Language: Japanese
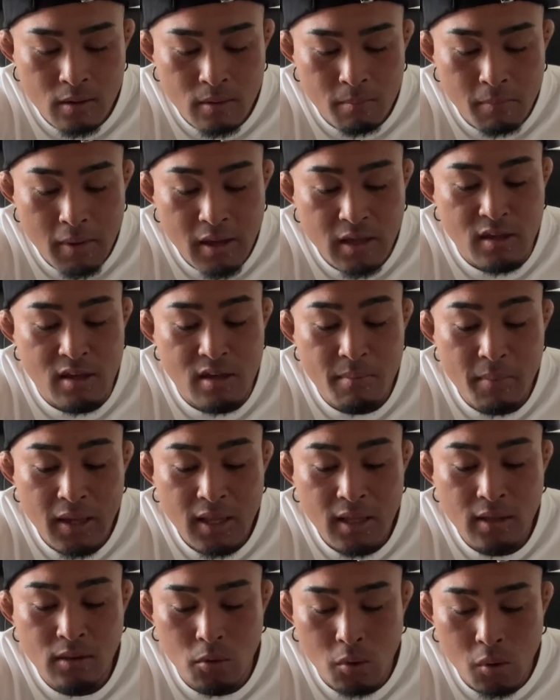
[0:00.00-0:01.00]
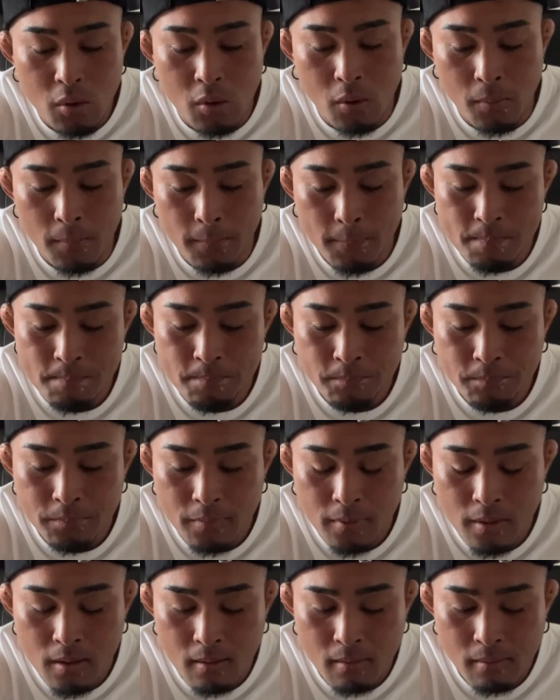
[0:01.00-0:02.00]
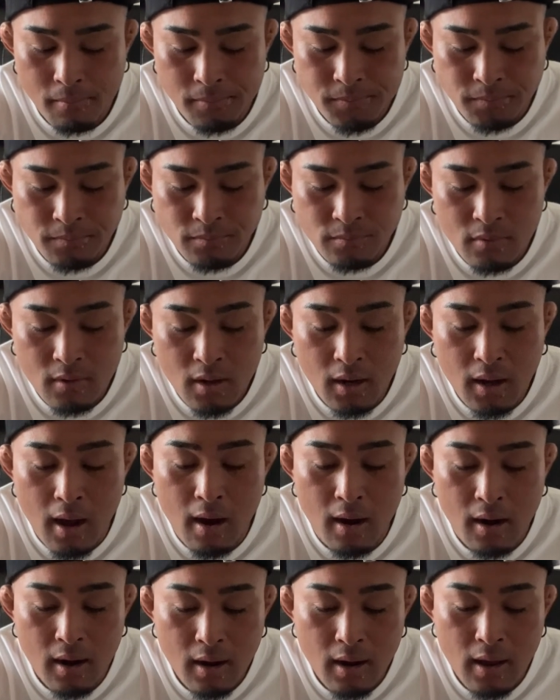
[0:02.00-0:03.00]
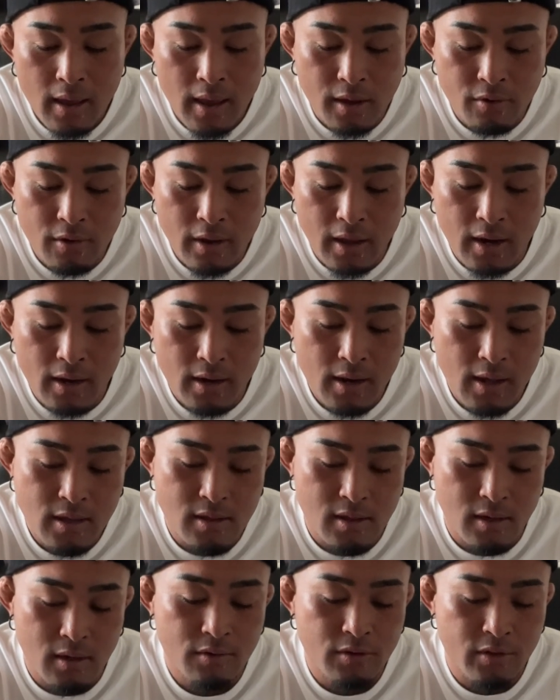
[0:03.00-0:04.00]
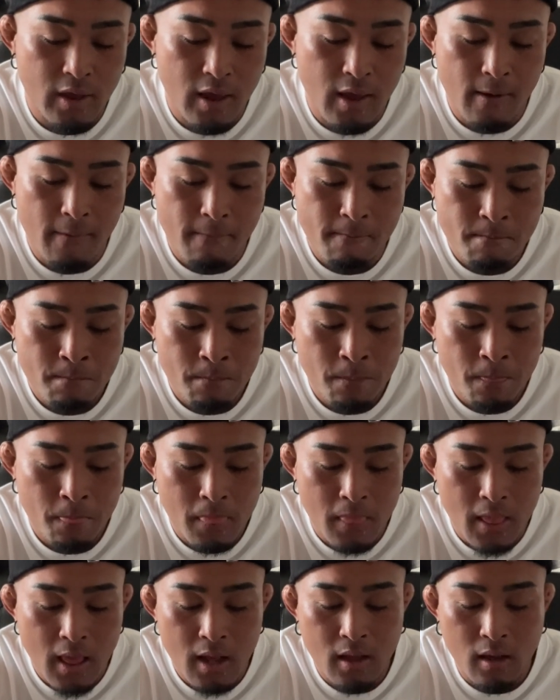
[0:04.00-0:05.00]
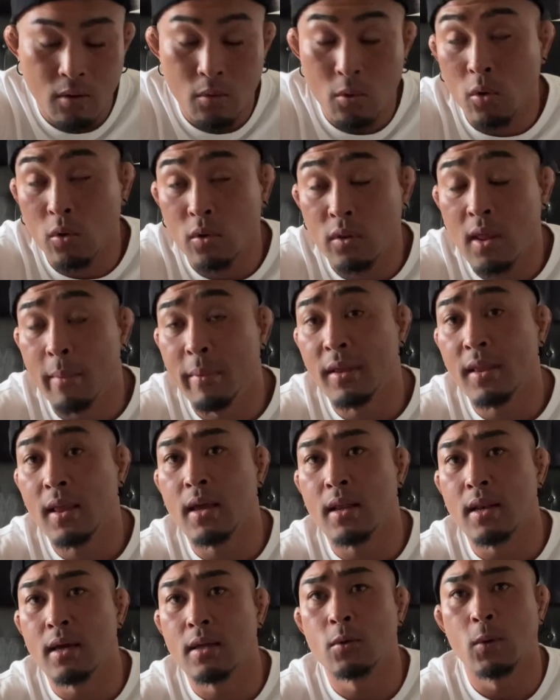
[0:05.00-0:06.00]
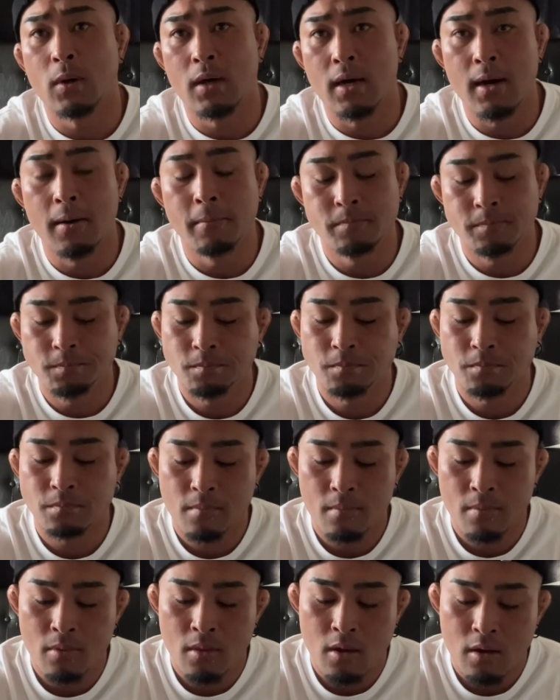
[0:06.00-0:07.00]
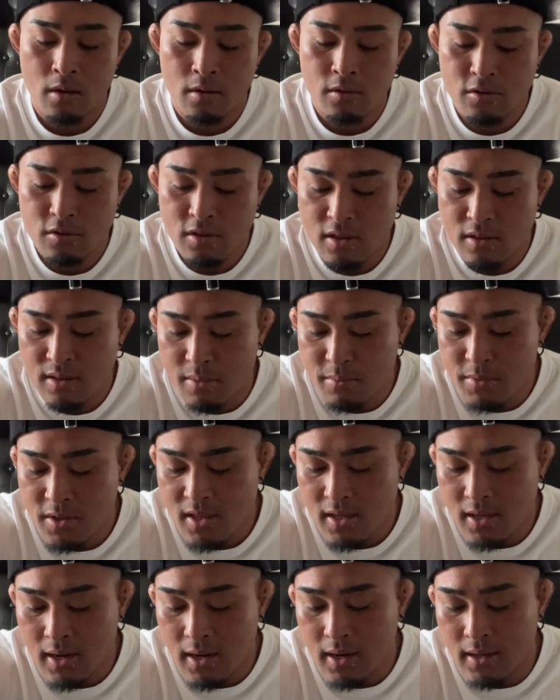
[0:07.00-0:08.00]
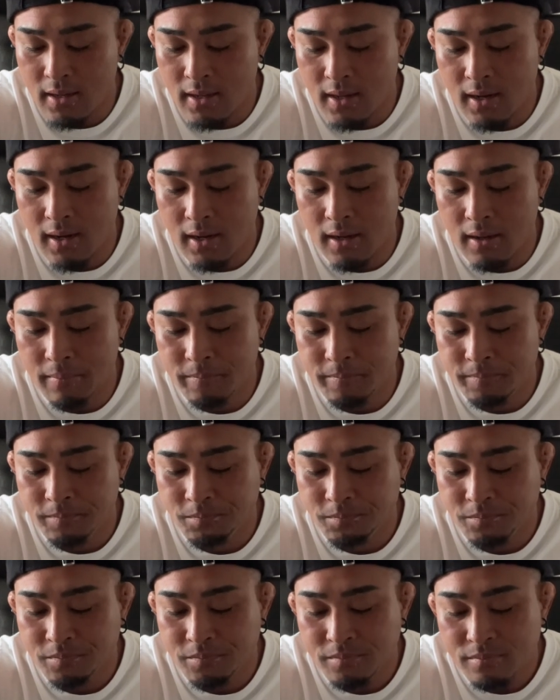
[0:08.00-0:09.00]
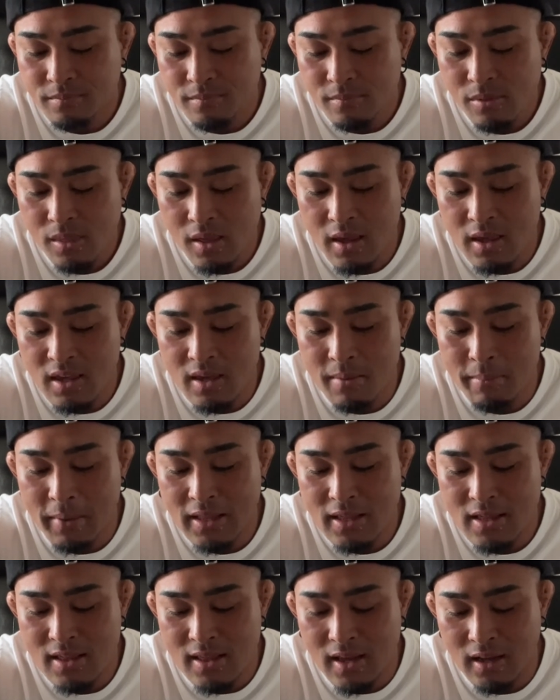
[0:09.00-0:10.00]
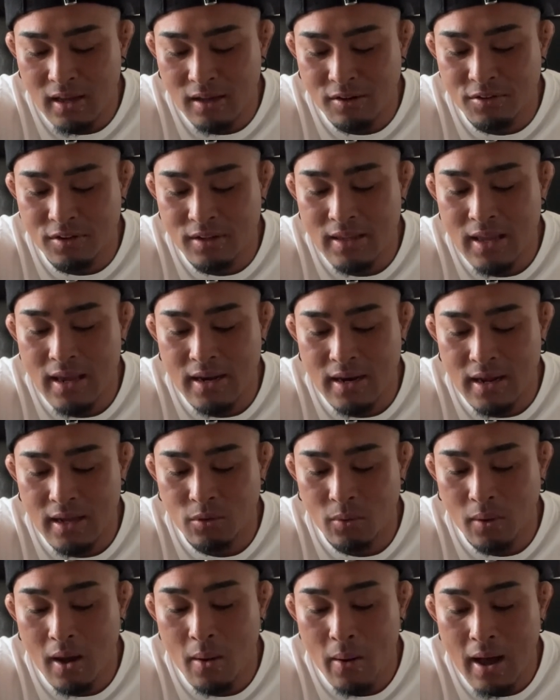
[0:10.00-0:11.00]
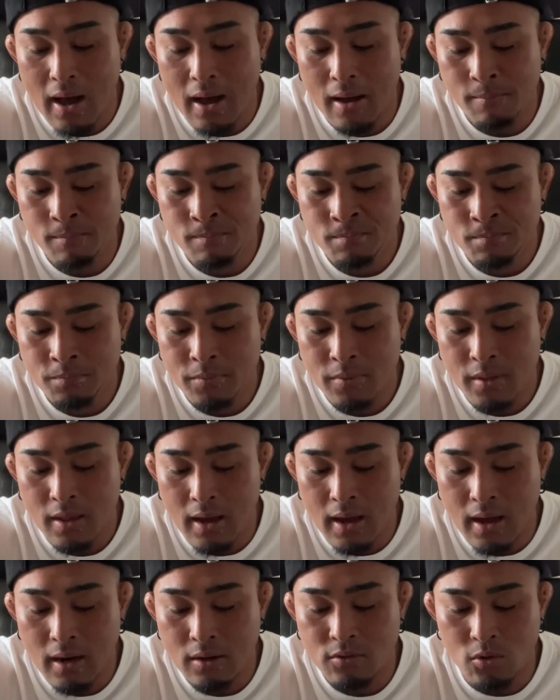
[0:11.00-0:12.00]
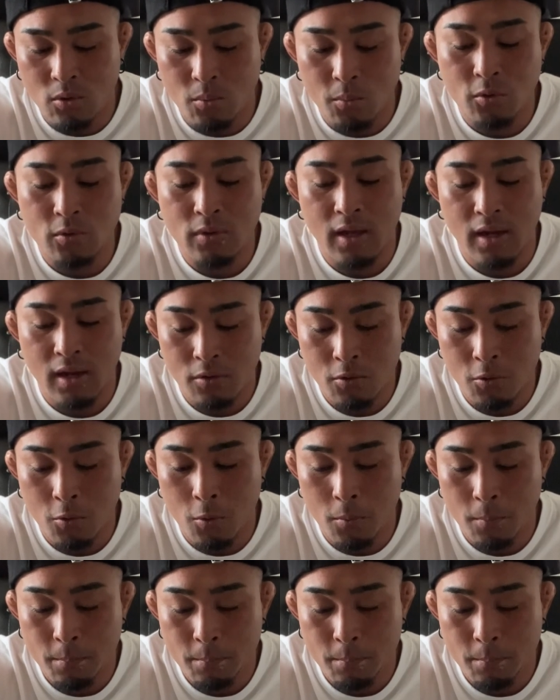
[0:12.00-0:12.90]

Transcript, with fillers: まあ暇だと、なんか腹が減る減らないじゃなくて、なんかこう食べたいなとか、口寂しいからなんか、暇だしなんか食いたいなとかはあると思うんだけど、